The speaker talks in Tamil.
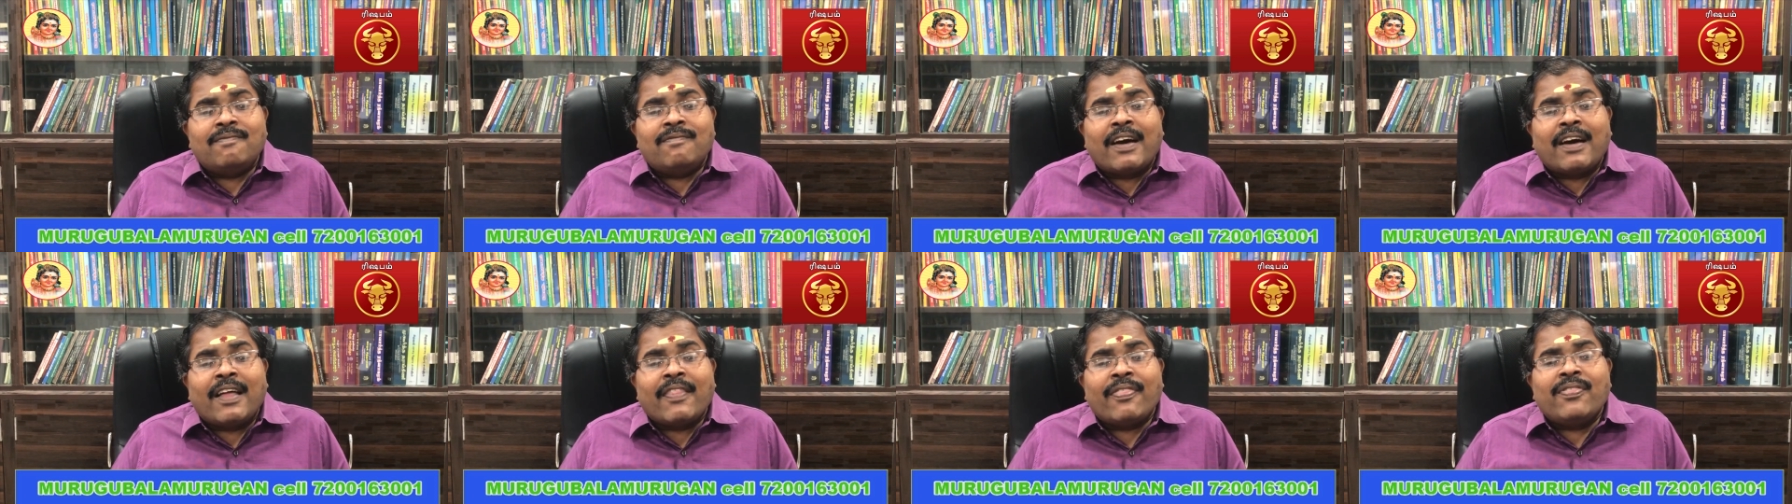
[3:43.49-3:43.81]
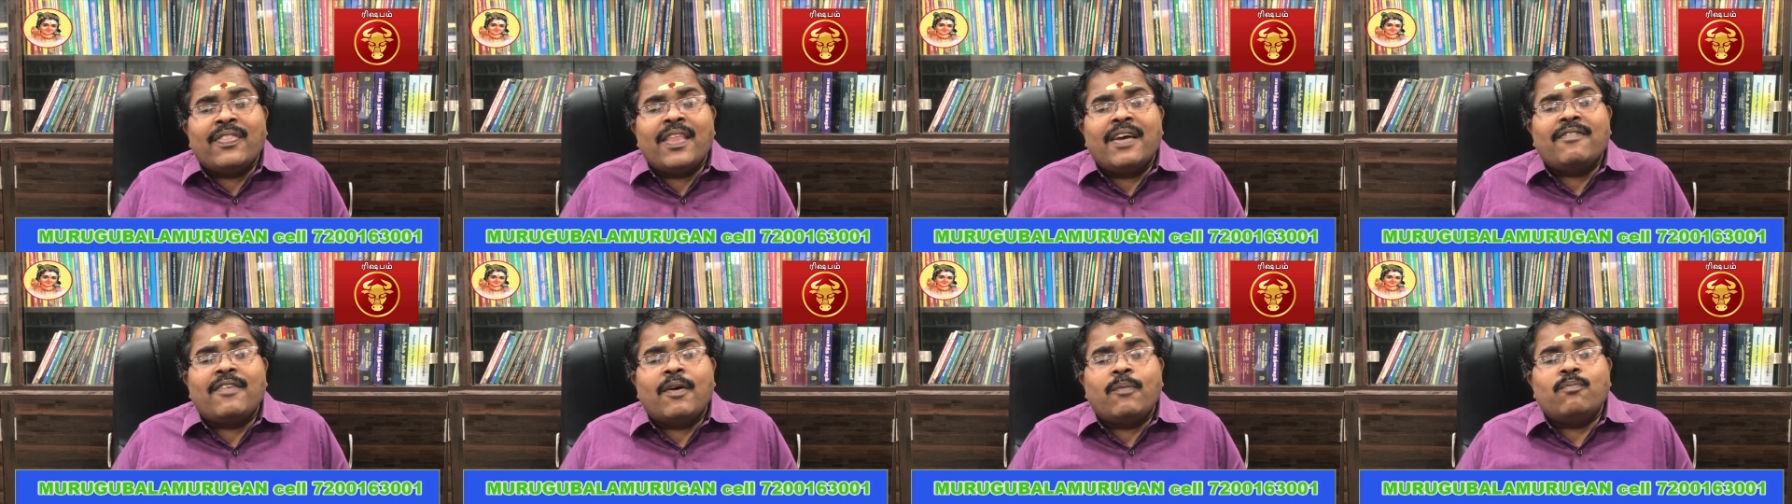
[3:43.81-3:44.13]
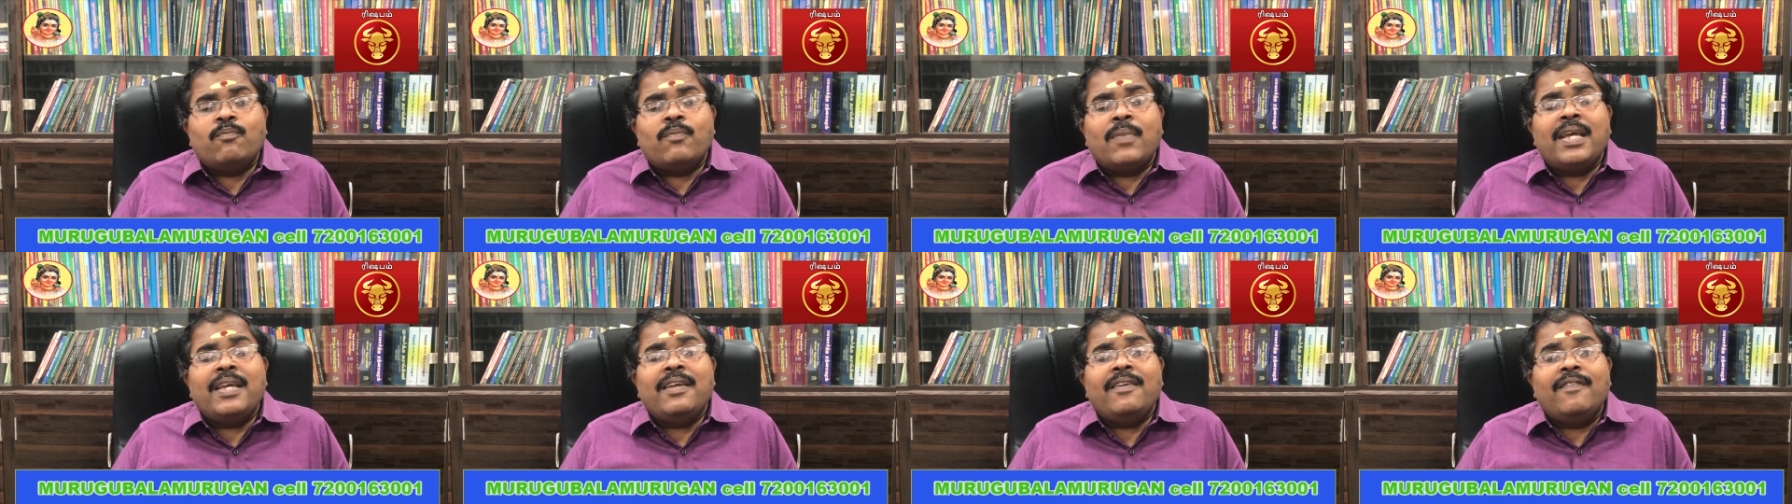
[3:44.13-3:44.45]
வந்த
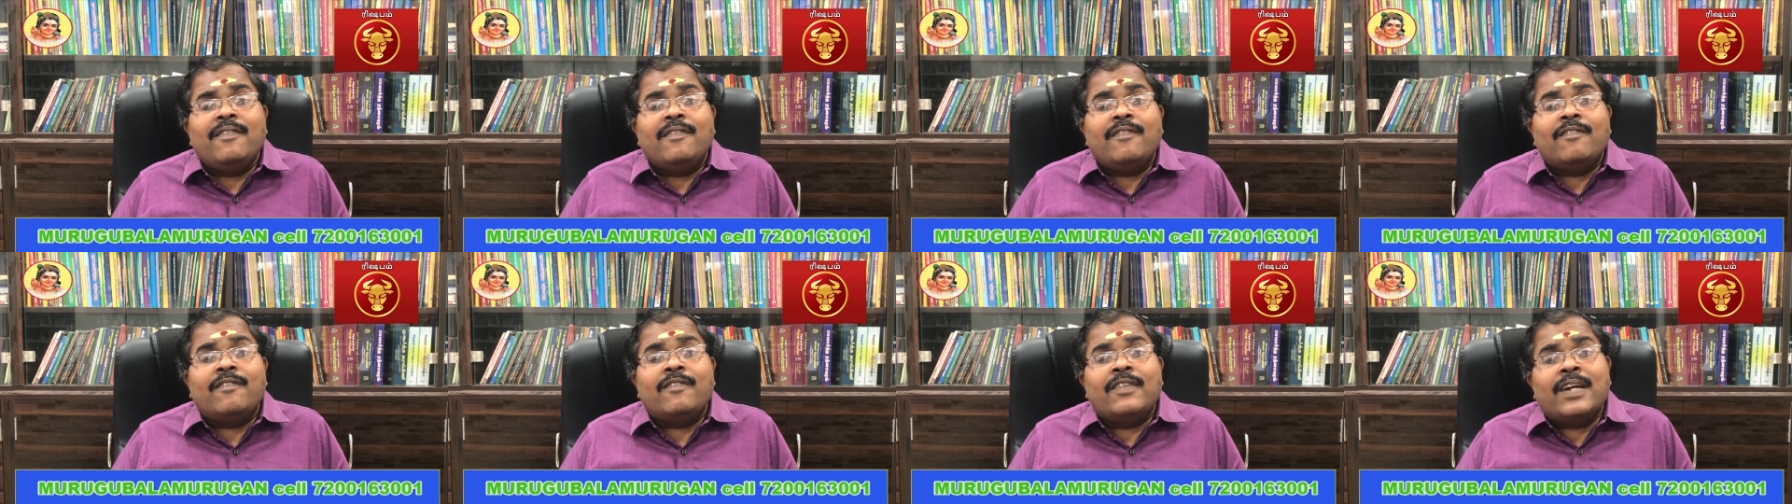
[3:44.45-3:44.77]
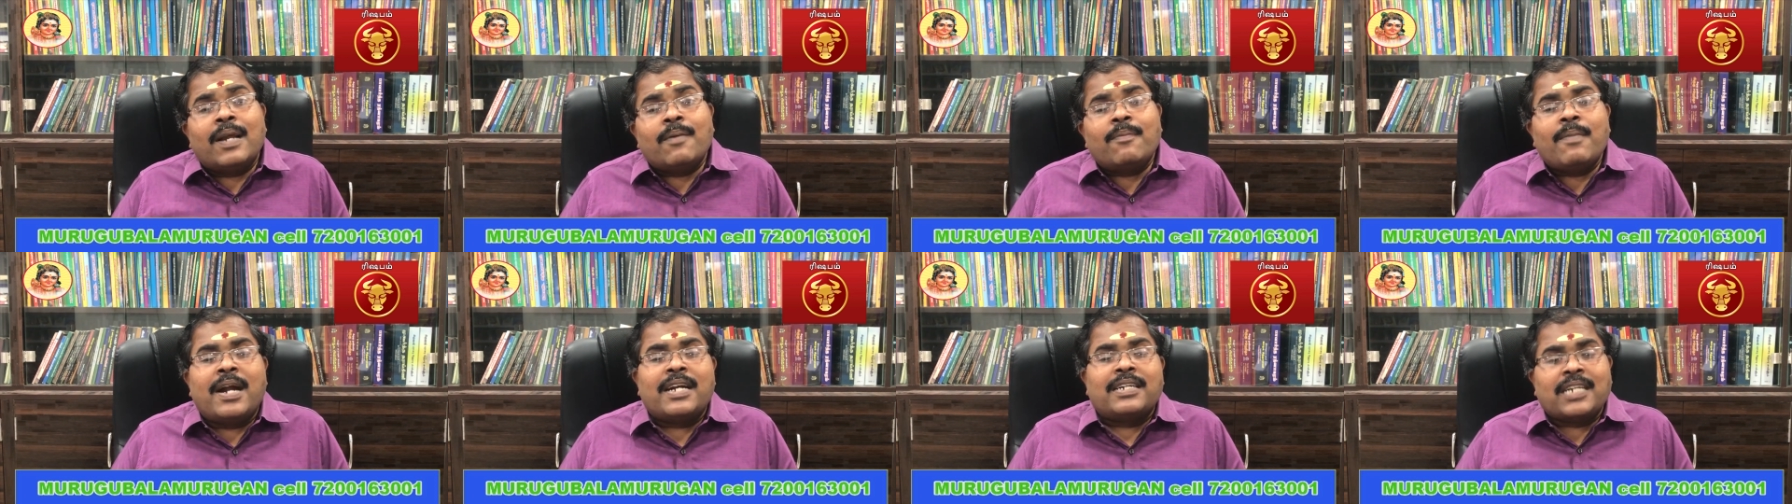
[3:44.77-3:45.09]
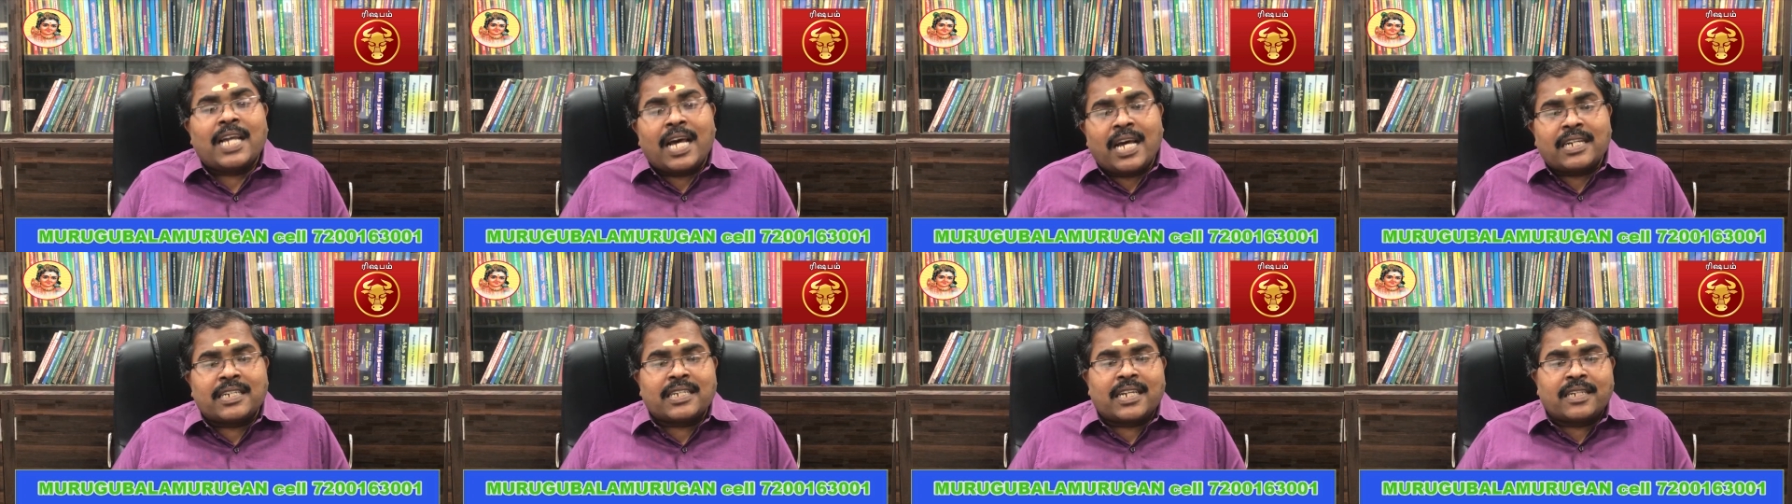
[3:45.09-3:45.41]
வம்பை
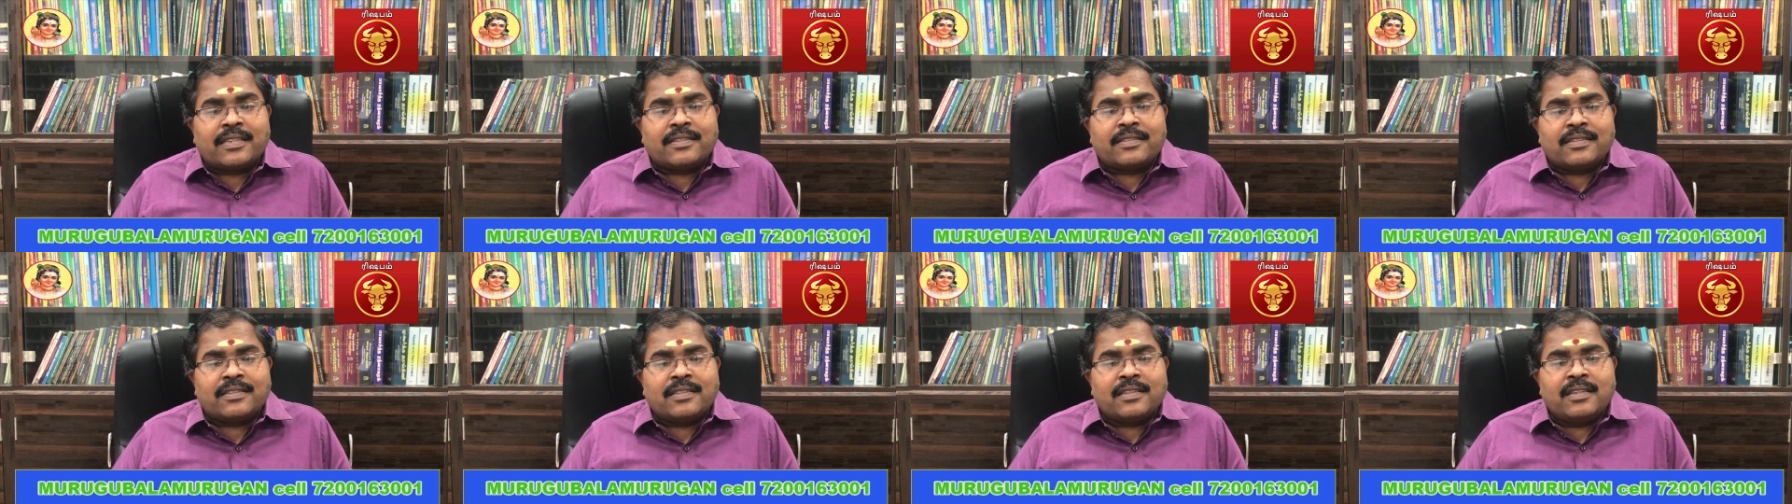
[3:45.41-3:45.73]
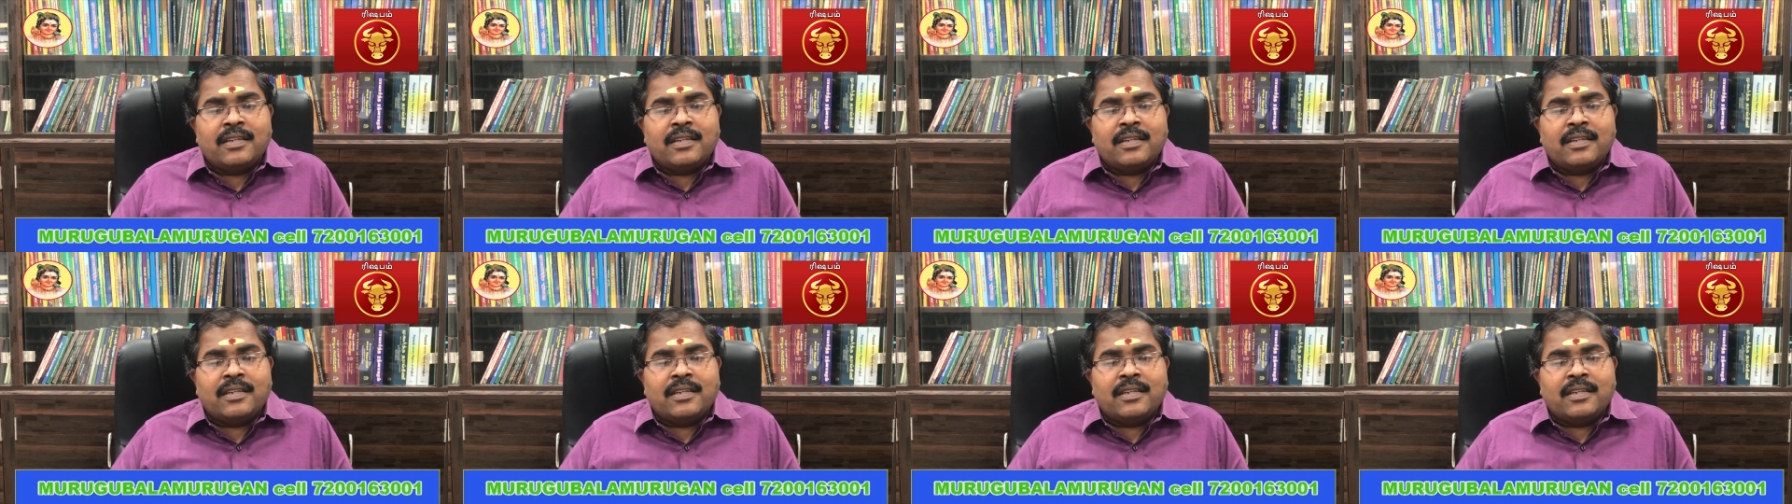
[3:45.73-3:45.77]
விடமாட்டார்கள்